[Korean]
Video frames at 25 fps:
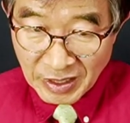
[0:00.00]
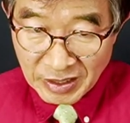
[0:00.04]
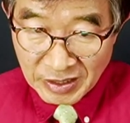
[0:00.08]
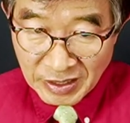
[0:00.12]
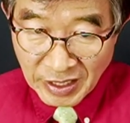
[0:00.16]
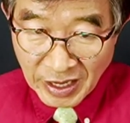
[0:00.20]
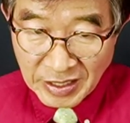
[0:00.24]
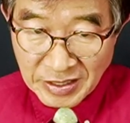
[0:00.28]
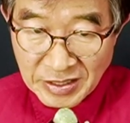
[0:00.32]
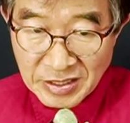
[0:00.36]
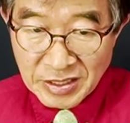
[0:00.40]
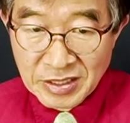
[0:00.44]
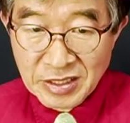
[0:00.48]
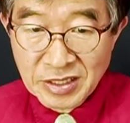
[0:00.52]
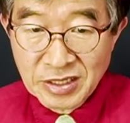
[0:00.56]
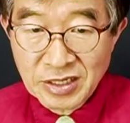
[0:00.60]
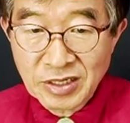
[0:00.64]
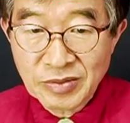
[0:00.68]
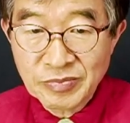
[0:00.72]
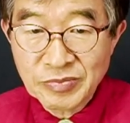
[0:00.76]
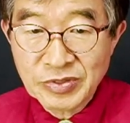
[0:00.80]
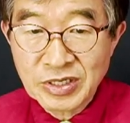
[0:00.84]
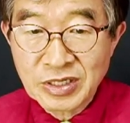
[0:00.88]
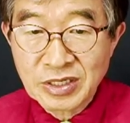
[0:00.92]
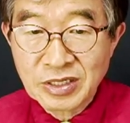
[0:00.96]
당연히
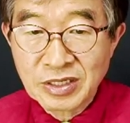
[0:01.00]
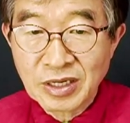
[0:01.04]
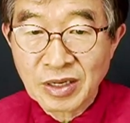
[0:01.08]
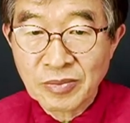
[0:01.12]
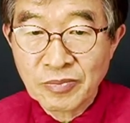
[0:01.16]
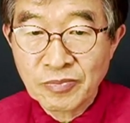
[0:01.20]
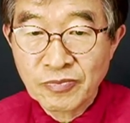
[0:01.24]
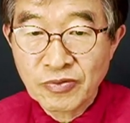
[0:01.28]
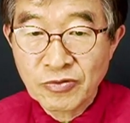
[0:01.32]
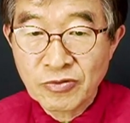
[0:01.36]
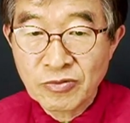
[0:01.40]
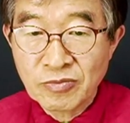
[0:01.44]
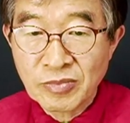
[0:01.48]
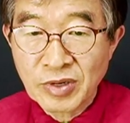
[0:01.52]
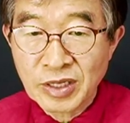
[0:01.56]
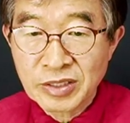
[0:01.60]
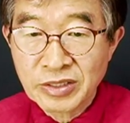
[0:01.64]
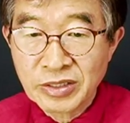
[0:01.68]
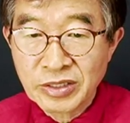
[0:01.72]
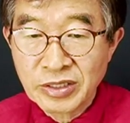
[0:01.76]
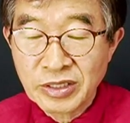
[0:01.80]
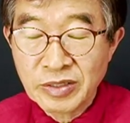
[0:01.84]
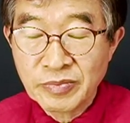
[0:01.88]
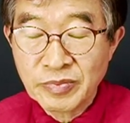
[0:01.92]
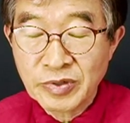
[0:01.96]
음식관부분만
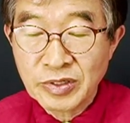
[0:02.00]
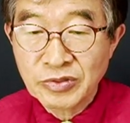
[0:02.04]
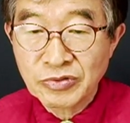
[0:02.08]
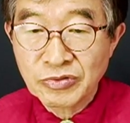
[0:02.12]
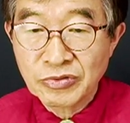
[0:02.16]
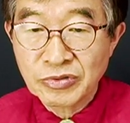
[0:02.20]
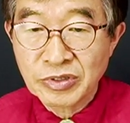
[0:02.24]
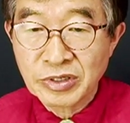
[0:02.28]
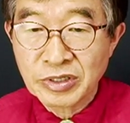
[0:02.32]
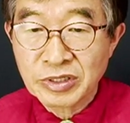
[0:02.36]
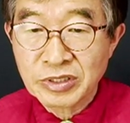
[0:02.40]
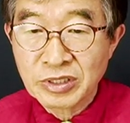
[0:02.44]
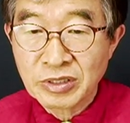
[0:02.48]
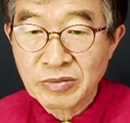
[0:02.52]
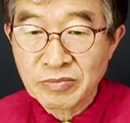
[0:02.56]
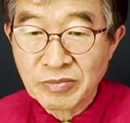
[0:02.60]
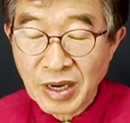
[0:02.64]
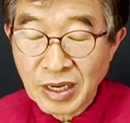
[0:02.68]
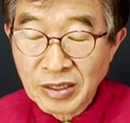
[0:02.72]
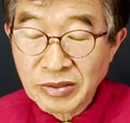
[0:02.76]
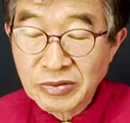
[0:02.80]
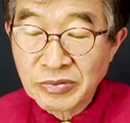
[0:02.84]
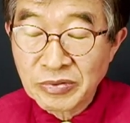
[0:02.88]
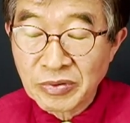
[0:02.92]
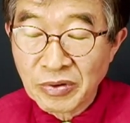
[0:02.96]
팁을 주는 것이
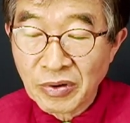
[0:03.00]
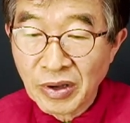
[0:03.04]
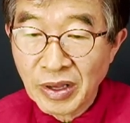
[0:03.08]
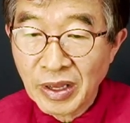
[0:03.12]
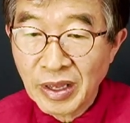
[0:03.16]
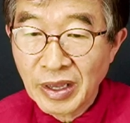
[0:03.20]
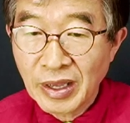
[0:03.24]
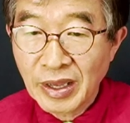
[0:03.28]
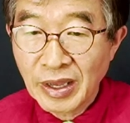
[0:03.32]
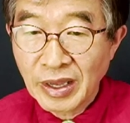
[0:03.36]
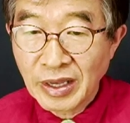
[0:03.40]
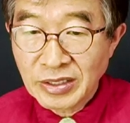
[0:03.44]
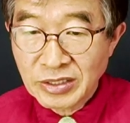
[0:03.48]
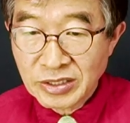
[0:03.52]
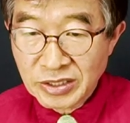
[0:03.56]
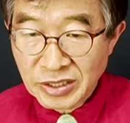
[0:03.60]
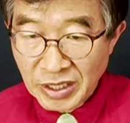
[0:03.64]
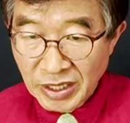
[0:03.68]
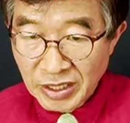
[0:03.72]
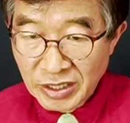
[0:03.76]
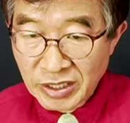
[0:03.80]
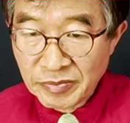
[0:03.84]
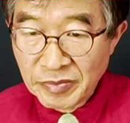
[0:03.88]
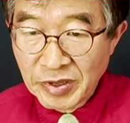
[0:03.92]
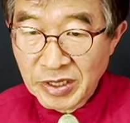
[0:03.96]
맞고
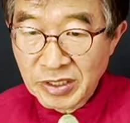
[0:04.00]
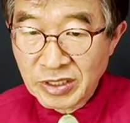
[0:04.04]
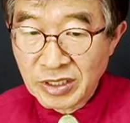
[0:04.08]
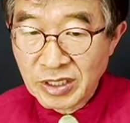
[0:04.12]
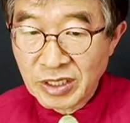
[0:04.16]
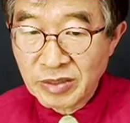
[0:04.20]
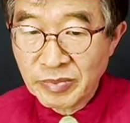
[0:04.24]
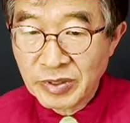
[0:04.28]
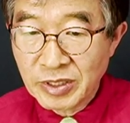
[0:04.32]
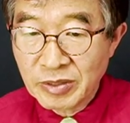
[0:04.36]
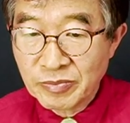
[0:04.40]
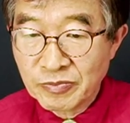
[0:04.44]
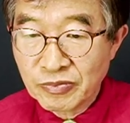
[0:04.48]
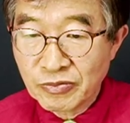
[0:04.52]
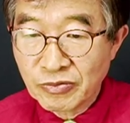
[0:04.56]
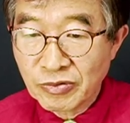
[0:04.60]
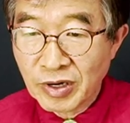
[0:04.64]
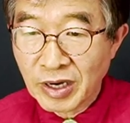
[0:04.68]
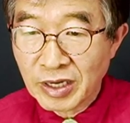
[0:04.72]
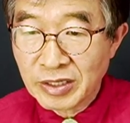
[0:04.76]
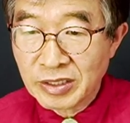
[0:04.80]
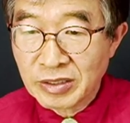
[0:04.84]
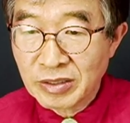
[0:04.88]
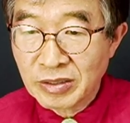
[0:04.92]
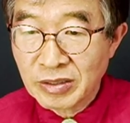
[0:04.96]
세금의 팁을
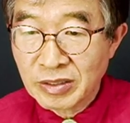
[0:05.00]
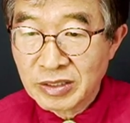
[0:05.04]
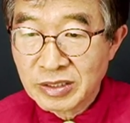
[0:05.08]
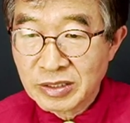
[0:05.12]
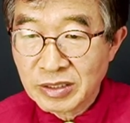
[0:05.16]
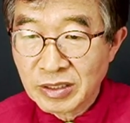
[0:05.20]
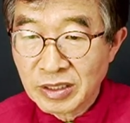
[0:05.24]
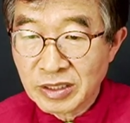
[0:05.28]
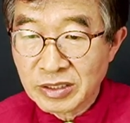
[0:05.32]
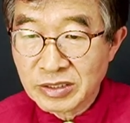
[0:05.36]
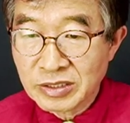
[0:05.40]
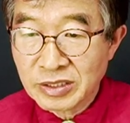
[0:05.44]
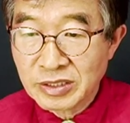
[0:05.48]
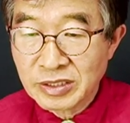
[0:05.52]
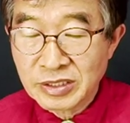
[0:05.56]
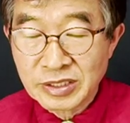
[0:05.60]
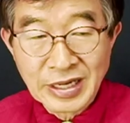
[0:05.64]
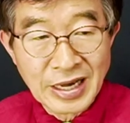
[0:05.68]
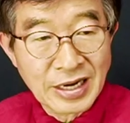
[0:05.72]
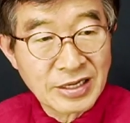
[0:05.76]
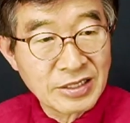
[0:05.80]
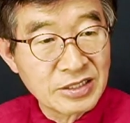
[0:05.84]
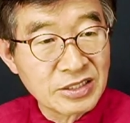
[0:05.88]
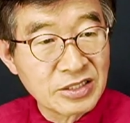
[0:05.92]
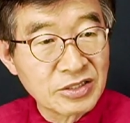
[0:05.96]
부과하는 것은
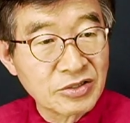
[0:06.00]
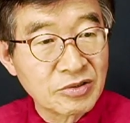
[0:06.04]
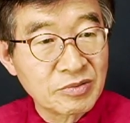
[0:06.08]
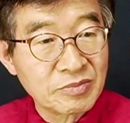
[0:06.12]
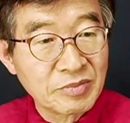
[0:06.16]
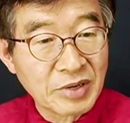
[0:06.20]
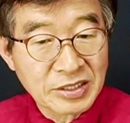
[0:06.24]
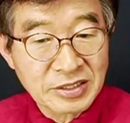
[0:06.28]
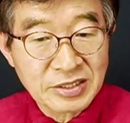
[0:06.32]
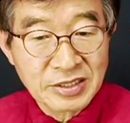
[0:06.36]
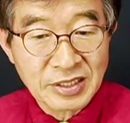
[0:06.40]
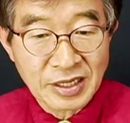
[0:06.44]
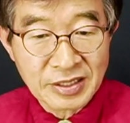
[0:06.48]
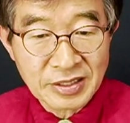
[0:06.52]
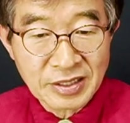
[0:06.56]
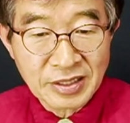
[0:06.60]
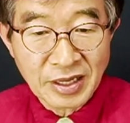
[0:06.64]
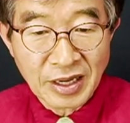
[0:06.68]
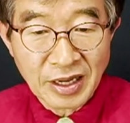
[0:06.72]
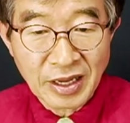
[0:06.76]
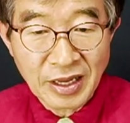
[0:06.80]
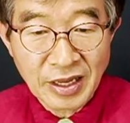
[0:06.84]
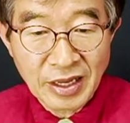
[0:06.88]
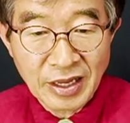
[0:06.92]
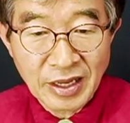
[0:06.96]
상식적으로 맞지
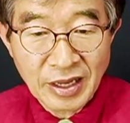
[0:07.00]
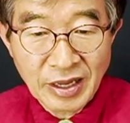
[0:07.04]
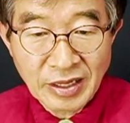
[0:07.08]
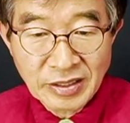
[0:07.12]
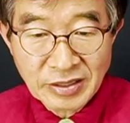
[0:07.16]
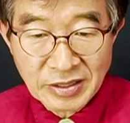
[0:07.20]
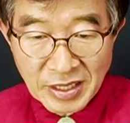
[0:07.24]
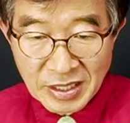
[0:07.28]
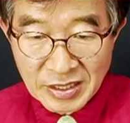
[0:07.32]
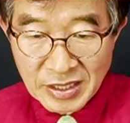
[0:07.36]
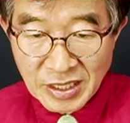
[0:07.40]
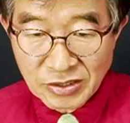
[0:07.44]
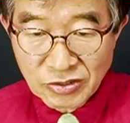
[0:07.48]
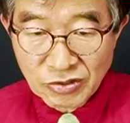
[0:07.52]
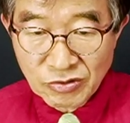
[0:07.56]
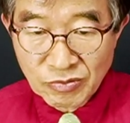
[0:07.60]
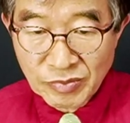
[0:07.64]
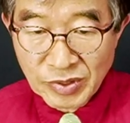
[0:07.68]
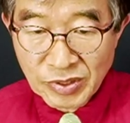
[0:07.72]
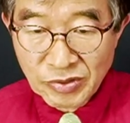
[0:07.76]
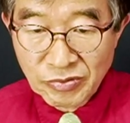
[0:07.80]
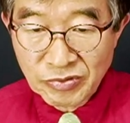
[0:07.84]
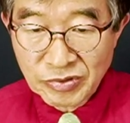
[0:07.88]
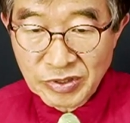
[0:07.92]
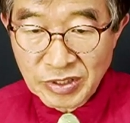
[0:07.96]
않다. 대다수
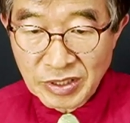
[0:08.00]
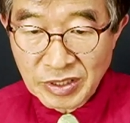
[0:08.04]
미국